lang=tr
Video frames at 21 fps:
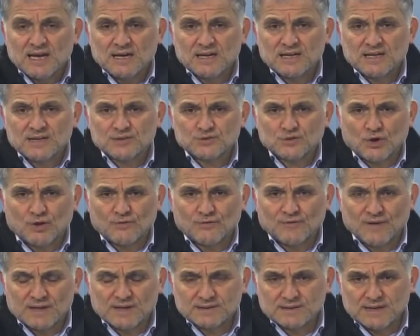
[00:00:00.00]
e,
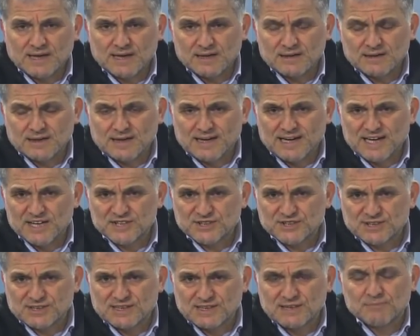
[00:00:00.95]
çok fazla
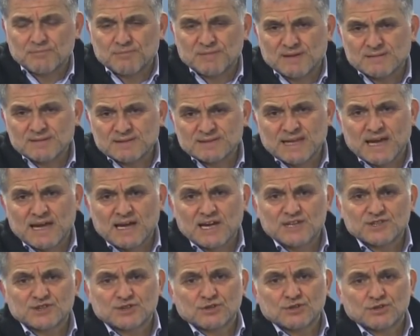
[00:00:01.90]
eleştiri, biz de
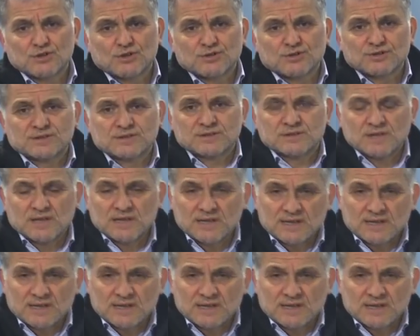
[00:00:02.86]
eleştiriyoruz